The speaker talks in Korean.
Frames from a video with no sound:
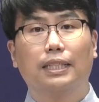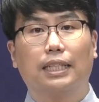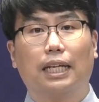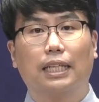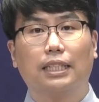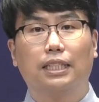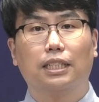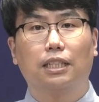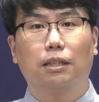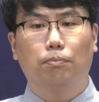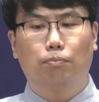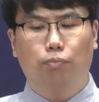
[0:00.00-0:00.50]

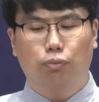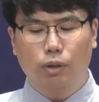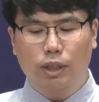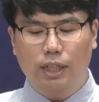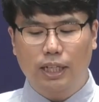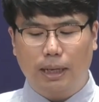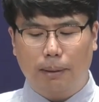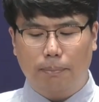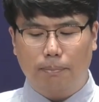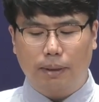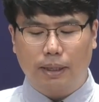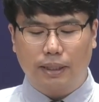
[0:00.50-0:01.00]
자신이
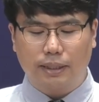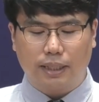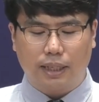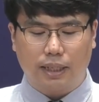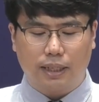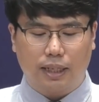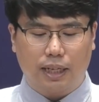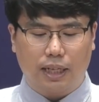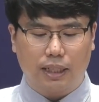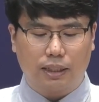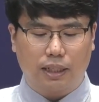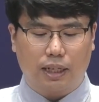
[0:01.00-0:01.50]
불리한
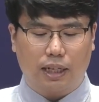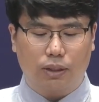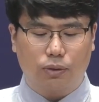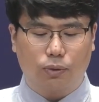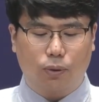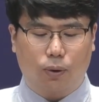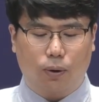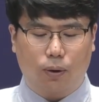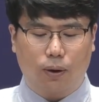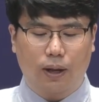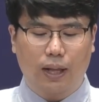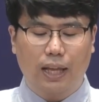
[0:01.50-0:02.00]
맹세를
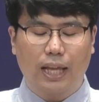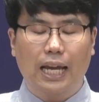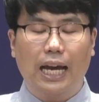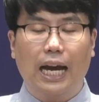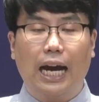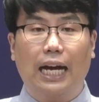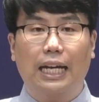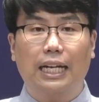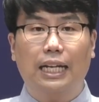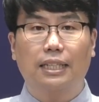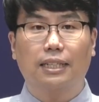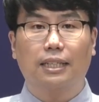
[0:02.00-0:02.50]
하더라도
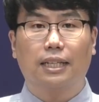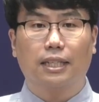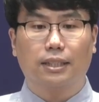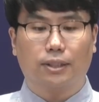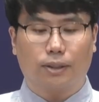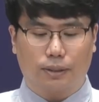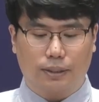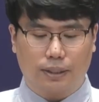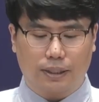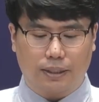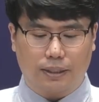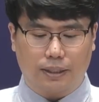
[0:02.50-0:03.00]

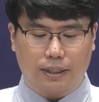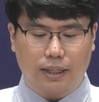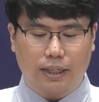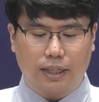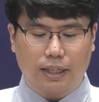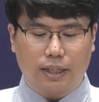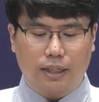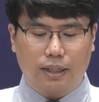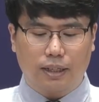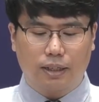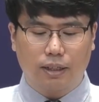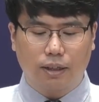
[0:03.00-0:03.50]
하나님께서는
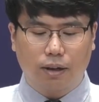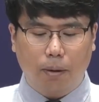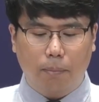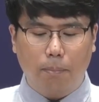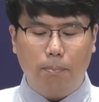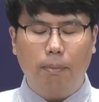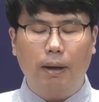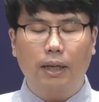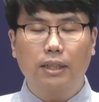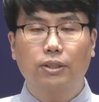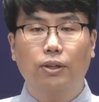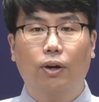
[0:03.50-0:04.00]

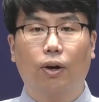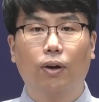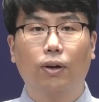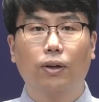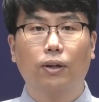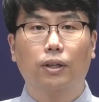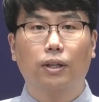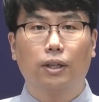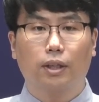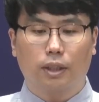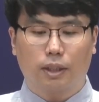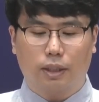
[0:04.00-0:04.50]

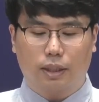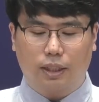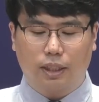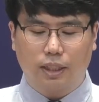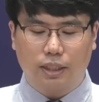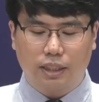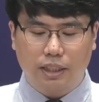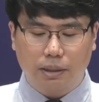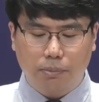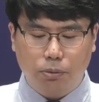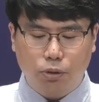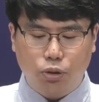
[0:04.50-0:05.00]
그것마저
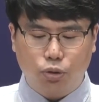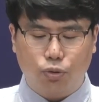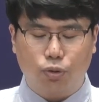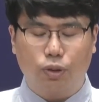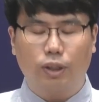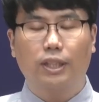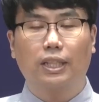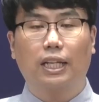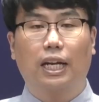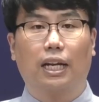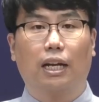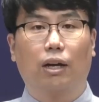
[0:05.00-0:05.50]
뒤집을
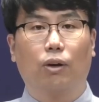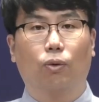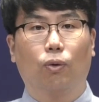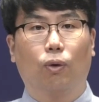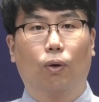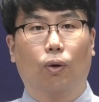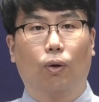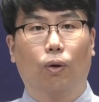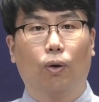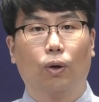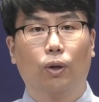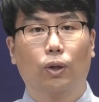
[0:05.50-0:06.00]
수
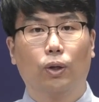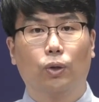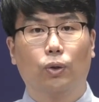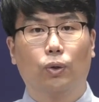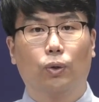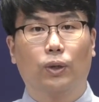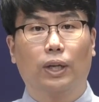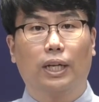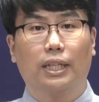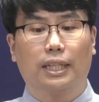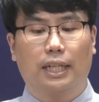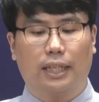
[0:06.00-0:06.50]
있다라고
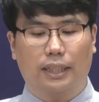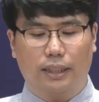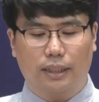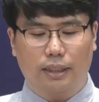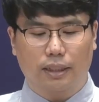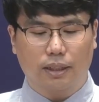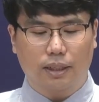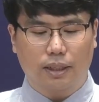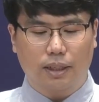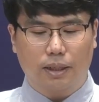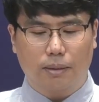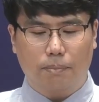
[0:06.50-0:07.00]

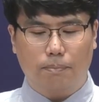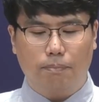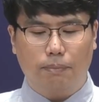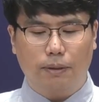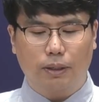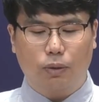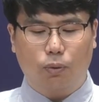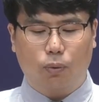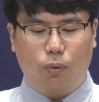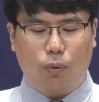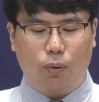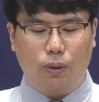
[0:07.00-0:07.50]
요나단은
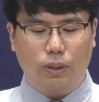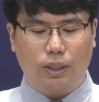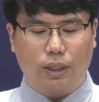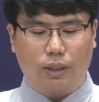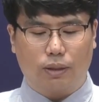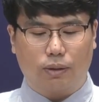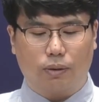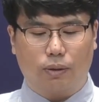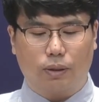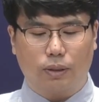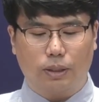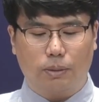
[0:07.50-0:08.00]
믿고
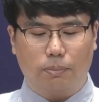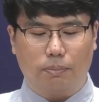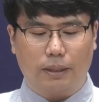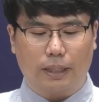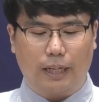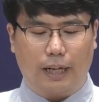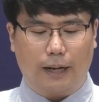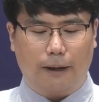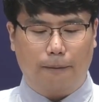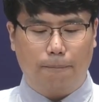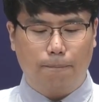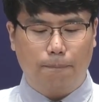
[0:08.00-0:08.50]
있었던
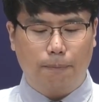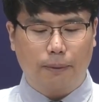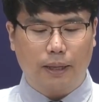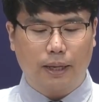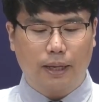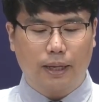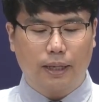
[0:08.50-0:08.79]
것입니다.